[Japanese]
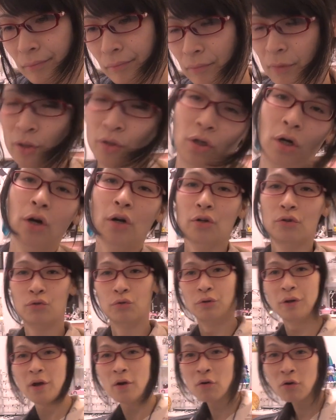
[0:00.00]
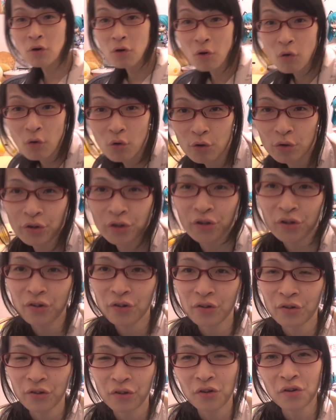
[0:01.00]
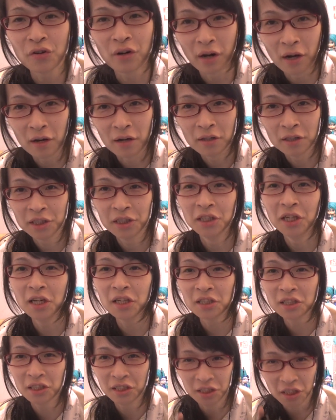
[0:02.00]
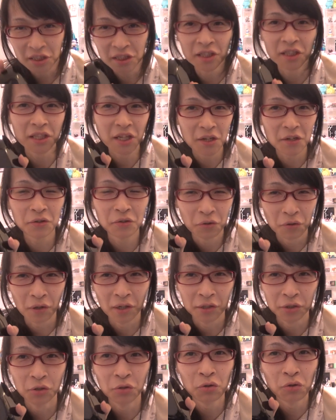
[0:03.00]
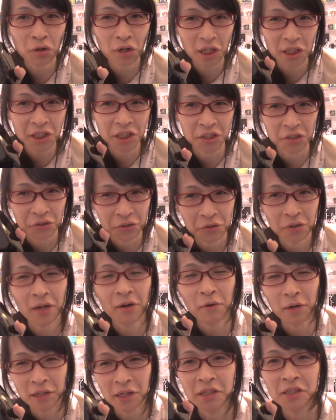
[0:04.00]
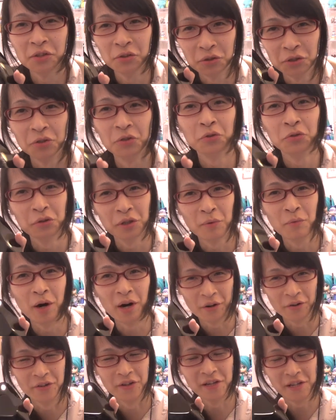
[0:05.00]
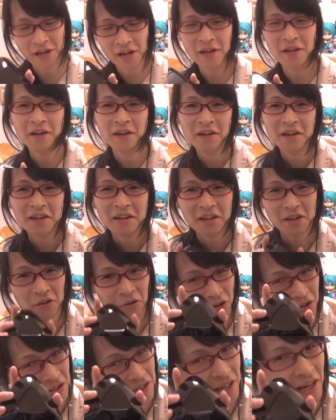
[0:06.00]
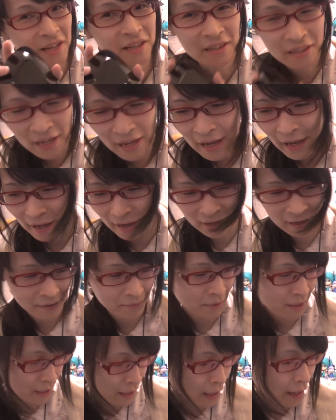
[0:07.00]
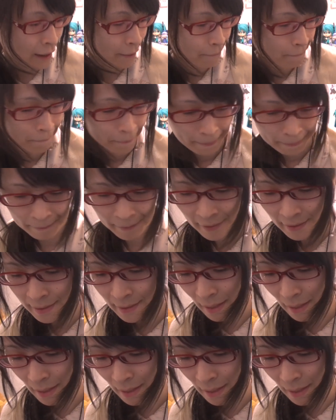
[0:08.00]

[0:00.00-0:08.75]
まあだからそれを普及というか知ら知らせていくのが情報発信するのが私の仕事でもあるんでねこれ使ってまた皆